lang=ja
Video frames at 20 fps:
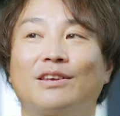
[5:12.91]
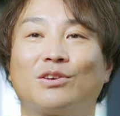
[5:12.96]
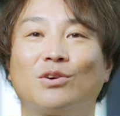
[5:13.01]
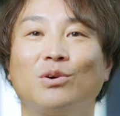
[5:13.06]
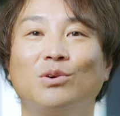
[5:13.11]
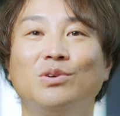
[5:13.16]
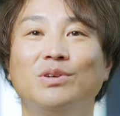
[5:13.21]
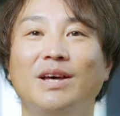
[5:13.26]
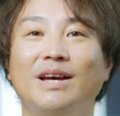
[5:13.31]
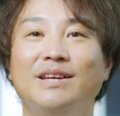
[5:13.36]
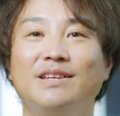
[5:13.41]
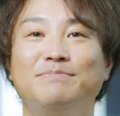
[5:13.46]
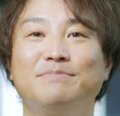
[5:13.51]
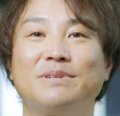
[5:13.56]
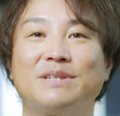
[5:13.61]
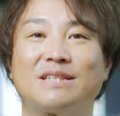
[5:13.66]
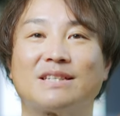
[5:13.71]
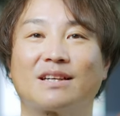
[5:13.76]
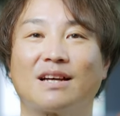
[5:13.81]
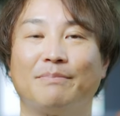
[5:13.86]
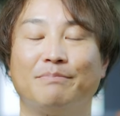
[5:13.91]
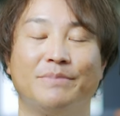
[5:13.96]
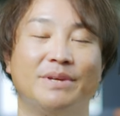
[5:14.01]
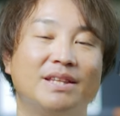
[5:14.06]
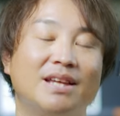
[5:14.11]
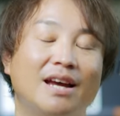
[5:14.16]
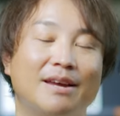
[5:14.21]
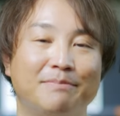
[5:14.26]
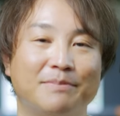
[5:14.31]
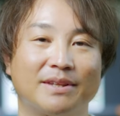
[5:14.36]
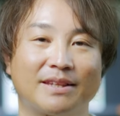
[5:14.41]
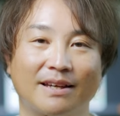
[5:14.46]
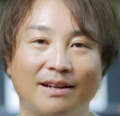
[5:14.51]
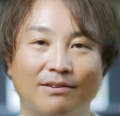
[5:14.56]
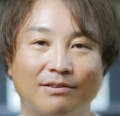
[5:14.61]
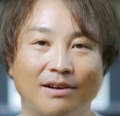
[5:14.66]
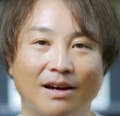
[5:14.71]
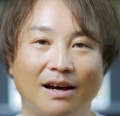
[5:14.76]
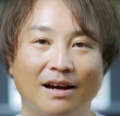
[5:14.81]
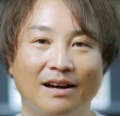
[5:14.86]
極大日しか見ないみたい
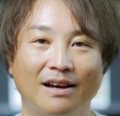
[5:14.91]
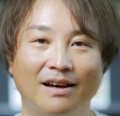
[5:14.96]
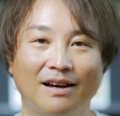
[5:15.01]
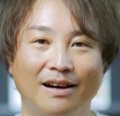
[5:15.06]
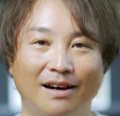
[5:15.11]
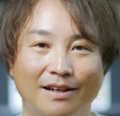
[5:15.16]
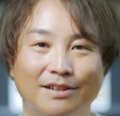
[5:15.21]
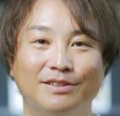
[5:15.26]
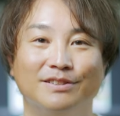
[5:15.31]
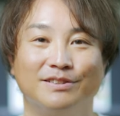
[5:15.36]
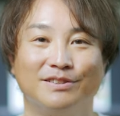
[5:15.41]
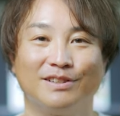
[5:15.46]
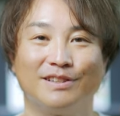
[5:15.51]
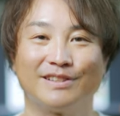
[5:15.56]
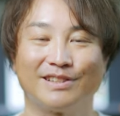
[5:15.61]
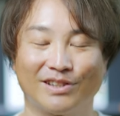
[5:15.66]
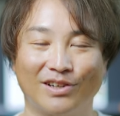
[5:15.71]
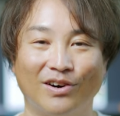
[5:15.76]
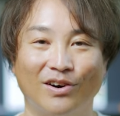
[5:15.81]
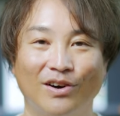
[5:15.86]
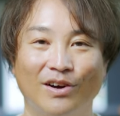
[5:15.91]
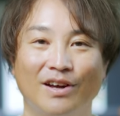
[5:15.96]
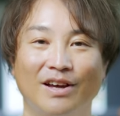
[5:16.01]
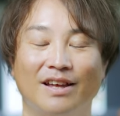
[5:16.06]
なのがあるんですよ